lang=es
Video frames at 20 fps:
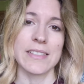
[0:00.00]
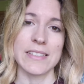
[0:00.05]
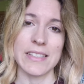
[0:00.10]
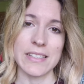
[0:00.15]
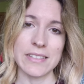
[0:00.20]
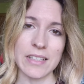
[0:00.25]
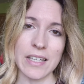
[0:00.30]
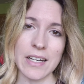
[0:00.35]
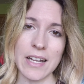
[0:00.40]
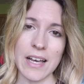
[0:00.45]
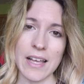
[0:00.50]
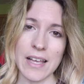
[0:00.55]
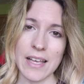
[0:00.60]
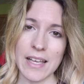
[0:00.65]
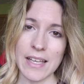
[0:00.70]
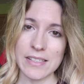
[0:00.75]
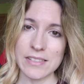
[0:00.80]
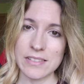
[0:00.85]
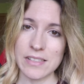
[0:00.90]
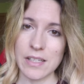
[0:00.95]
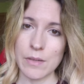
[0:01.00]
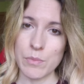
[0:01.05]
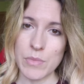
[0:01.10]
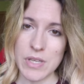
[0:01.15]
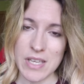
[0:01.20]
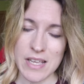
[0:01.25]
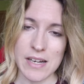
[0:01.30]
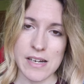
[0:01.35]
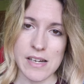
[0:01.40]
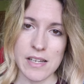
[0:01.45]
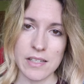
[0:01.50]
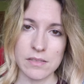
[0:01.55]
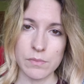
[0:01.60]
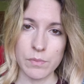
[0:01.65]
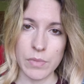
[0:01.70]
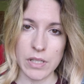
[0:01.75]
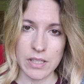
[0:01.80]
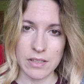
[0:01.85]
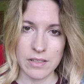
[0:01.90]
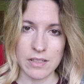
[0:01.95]
Se estrena este viernes
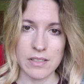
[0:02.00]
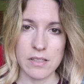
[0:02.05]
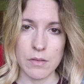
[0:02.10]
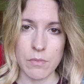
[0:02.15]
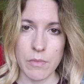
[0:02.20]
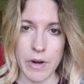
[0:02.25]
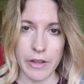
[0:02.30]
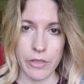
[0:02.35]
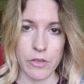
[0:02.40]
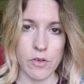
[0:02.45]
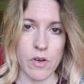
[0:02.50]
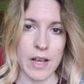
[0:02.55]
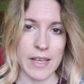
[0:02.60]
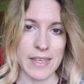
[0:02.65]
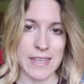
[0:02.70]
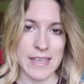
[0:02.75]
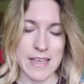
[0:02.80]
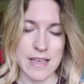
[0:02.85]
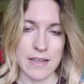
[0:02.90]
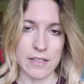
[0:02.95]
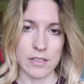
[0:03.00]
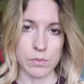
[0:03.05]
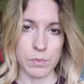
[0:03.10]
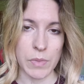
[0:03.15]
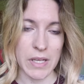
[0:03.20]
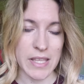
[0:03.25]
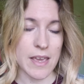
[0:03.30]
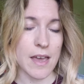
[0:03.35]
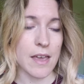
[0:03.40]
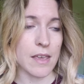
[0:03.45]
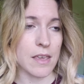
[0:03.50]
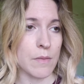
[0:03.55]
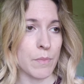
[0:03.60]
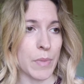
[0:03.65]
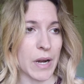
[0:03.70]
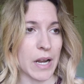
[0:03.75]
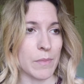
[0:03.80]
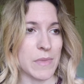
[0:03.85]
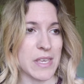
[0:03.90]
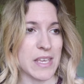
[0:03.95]
23 de marzo aquí en España y
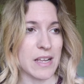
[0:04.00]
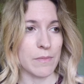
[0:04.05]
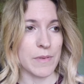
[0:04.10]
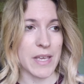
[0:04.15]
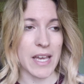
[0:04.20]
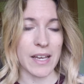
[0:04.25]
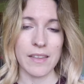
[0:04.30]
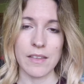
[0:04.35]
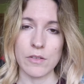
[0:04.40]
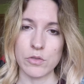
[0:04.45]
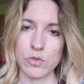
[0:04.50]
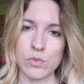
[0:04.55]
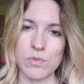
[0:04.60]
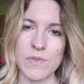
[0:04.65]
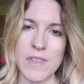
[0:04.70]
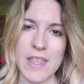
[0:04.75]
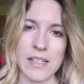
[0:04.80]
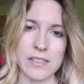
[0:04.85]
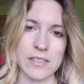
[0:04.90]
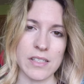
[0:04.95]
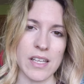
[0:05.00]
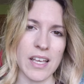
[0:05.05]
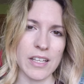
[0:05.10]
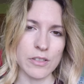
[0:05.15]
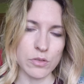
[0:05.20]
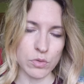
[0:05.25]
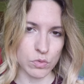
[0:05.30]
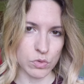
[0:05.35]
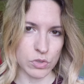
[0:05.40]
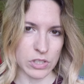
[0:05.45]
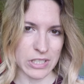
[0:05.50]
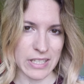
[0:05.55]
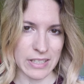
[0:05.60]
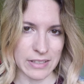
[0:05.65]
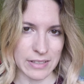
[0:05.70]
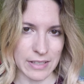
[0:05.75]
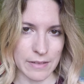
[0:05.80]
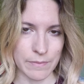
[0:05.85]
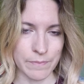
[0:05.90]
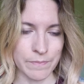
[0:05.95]
para mí el viaje de sus vidas es un
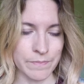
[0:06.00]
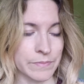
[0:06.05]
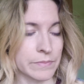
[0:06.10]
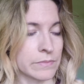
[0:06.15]
7